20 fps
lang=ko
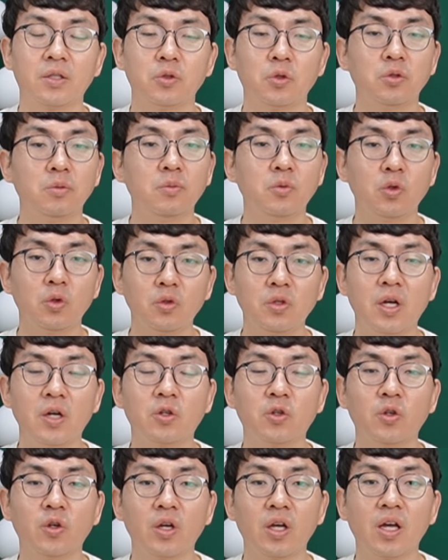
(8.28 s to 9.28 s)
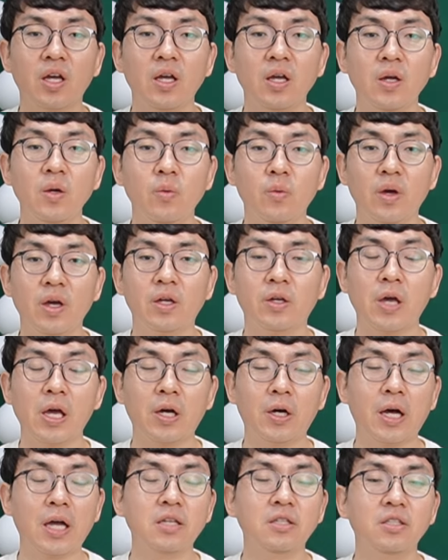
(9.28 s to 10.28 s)
요즘 초등학교에 왜
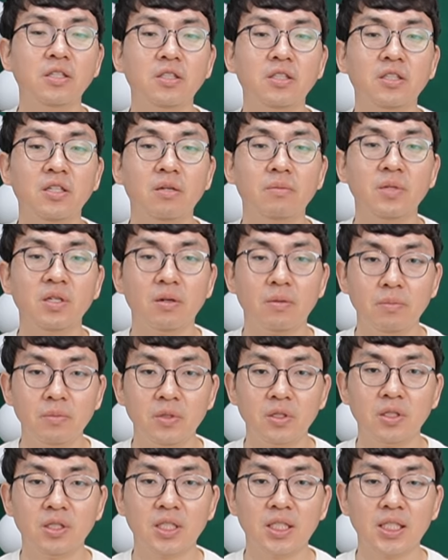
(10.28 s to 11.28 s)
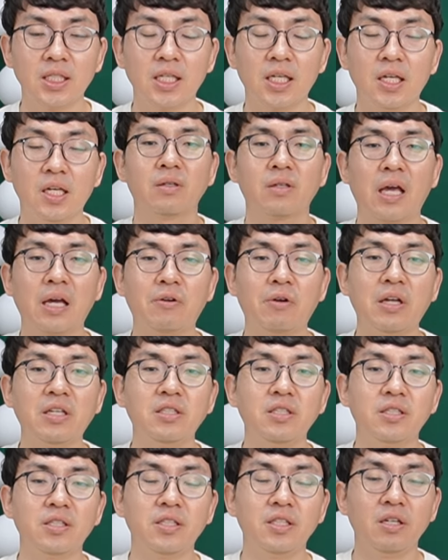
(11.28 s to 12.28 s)
객관식 시험이 없는지,
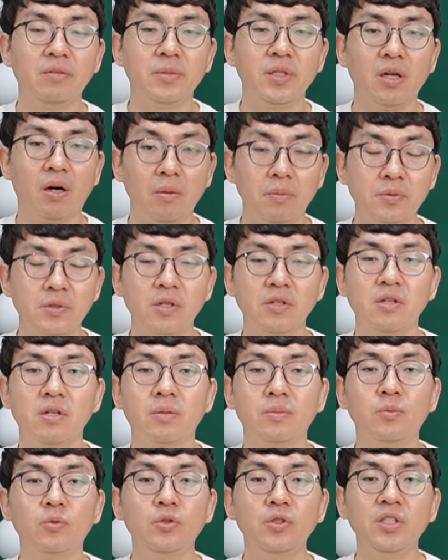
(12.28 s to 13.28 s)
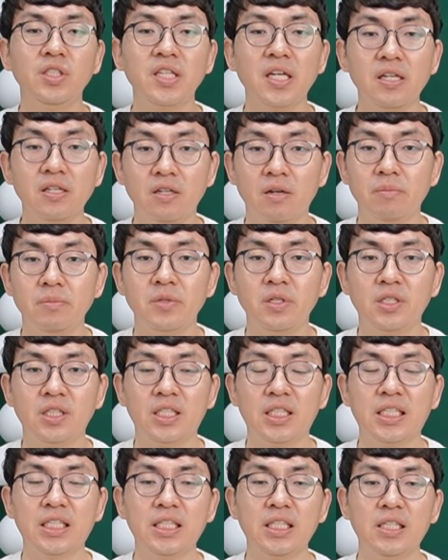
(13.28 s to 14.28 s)
객관식 시험이 없어서 문제는
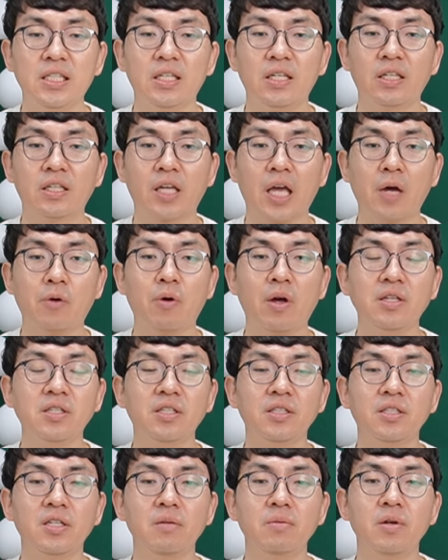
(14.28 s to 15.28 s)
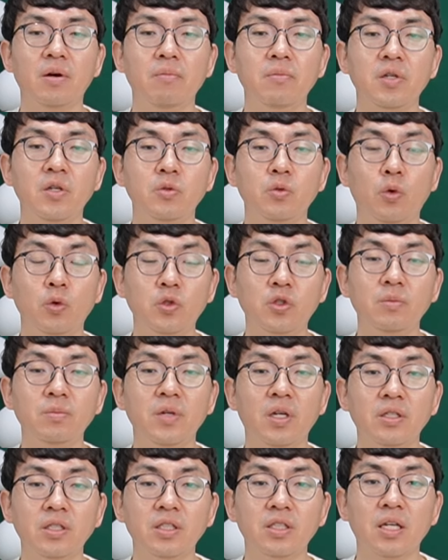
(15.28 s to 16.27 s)
없는지, 객관식 시험이 없는 요즘
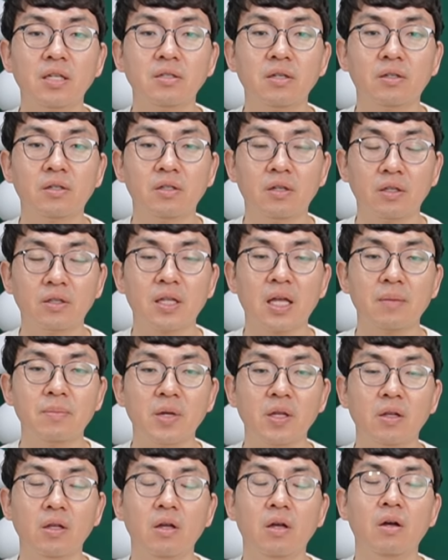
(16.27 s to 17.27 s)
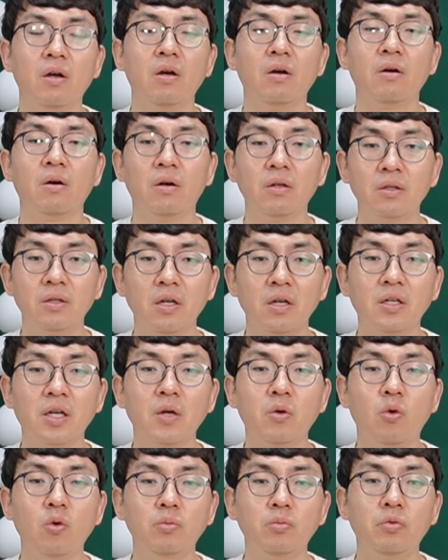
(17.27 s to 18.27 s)
현실에서 그렇다면 어떻게
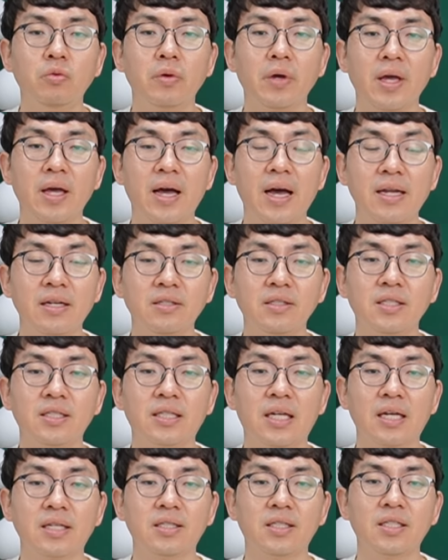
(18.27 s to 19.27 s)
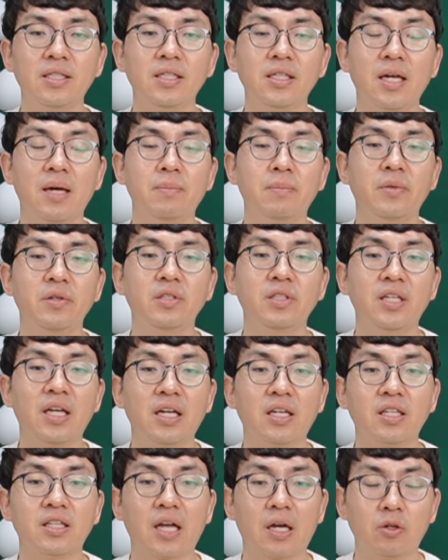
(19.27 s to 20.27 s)
공부해야 하는지까지 한번
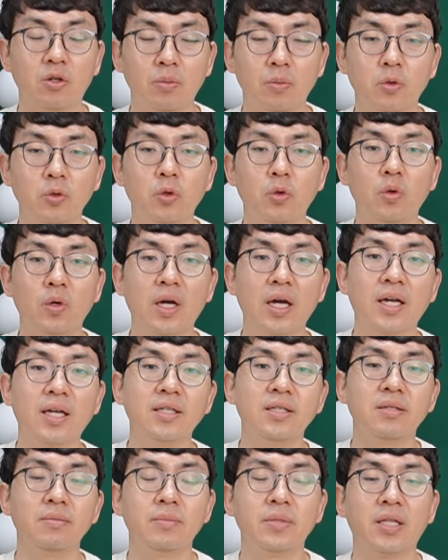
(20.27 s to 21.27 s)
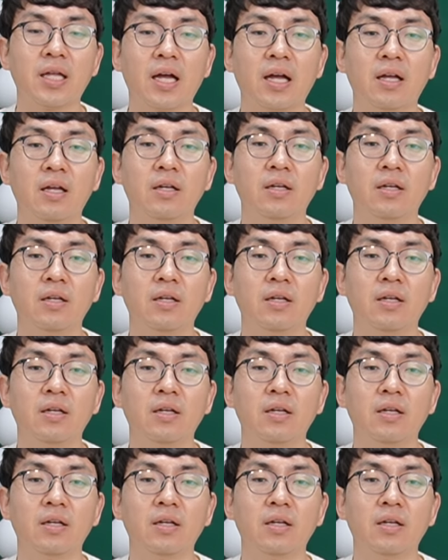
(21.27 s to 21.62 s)
이야기 나눠보도록 하겠습니다.